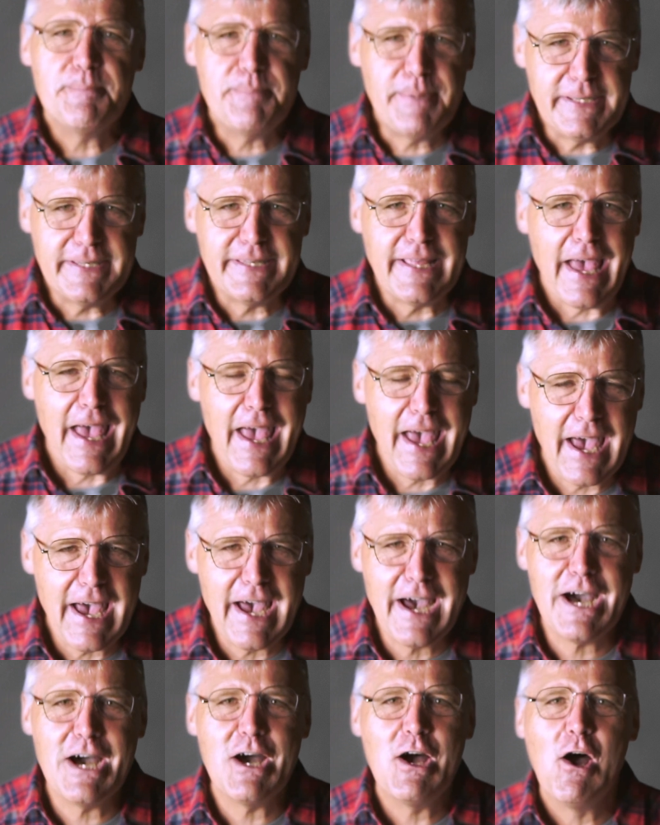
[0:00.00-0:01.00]
bin der
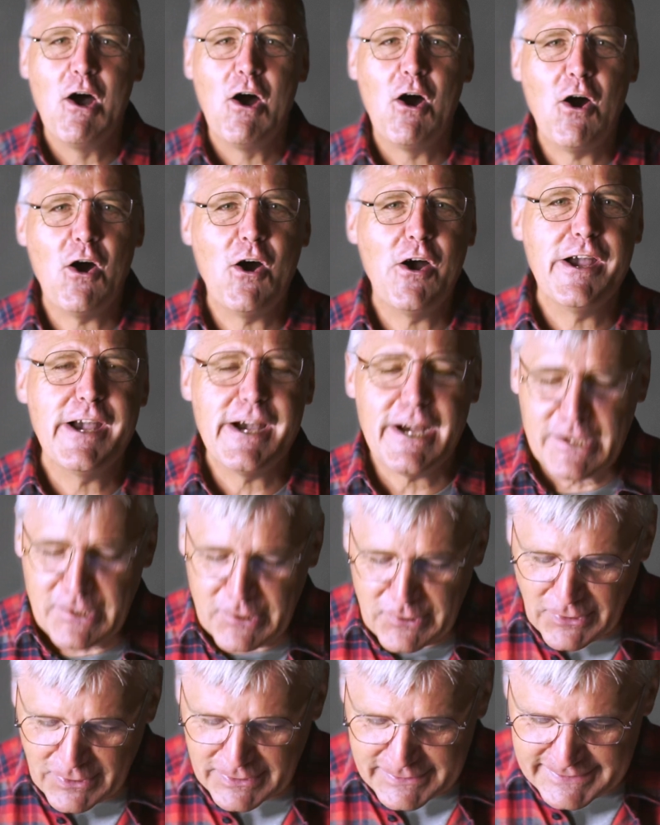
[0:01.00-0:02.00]
Herr, euer
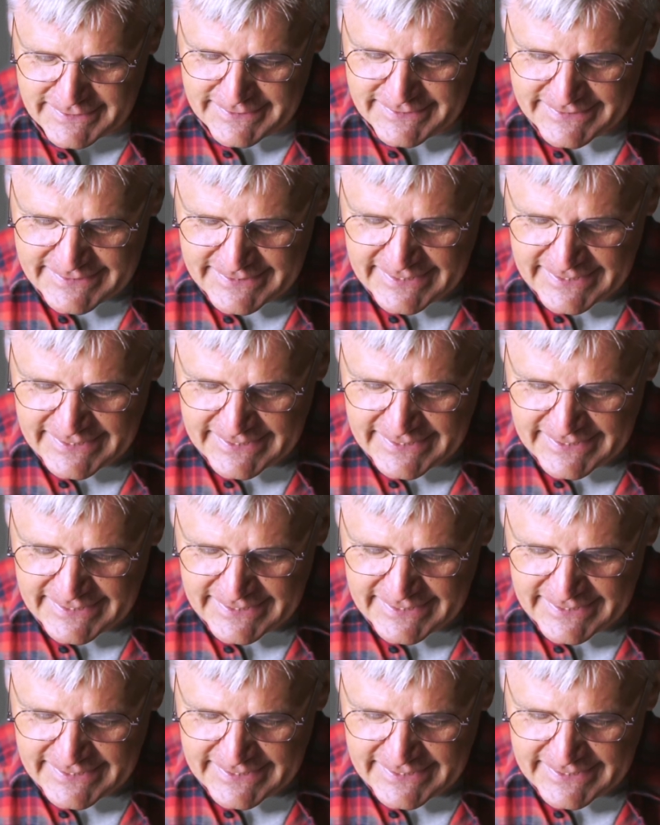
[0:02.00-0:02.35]
Gott.